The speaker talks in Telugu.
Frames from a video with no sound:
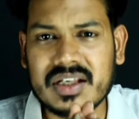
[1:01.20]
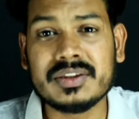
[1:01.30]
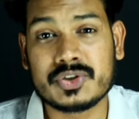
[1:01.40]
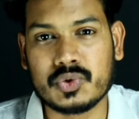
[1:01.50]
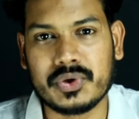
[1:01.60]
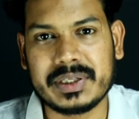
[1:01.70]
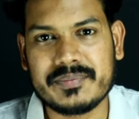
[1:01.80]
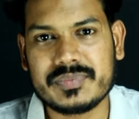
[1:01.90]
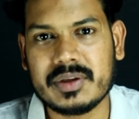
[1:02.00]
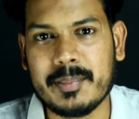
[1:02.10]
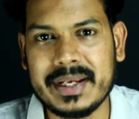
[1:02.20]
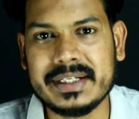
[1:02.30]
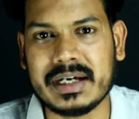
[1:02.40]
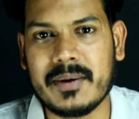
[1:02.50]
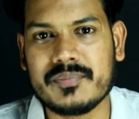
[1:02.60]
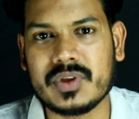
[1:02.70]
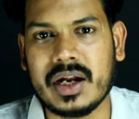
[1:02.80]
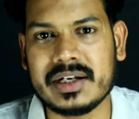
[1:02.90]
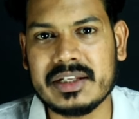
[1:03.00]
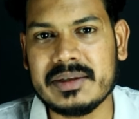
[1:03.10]
ద స్టోరీ మెయిన్గా
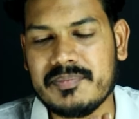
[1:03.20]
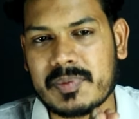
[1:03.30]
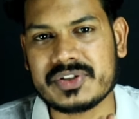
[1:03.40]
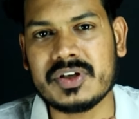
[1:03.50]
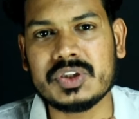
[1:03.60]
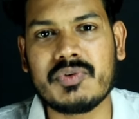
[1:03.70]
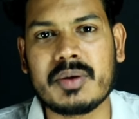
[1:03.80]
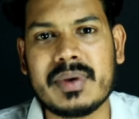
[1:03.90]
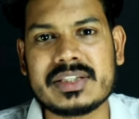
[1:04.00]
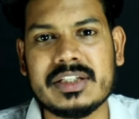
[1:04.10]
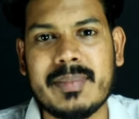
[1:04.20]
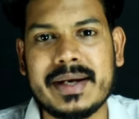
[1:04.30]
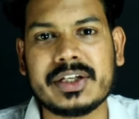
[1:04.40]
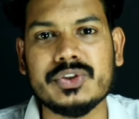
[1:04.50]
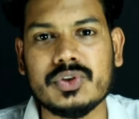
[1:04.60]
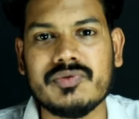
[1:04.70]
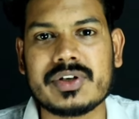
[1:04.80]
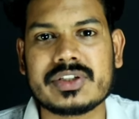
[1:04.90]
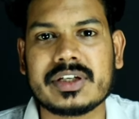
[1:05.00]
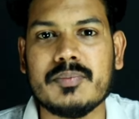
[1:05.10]
అంటే ప్రశాంత్ వర్మ సినిమాటిక్
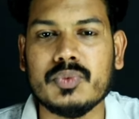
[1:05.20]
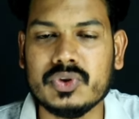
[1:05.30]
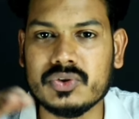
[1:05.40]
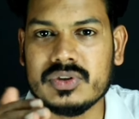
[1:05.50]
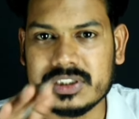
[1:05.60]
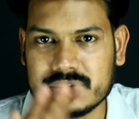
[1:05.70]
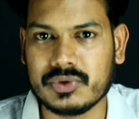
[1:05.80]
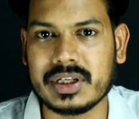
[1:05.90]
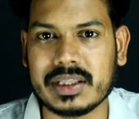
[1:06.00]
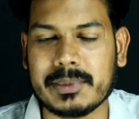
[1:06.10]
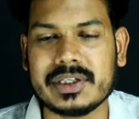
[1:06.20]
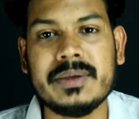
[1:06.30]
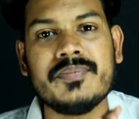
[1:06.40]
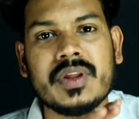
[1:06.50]
యూనివర్స్కి ముందు ఈ స్టోరీ కాబట్టి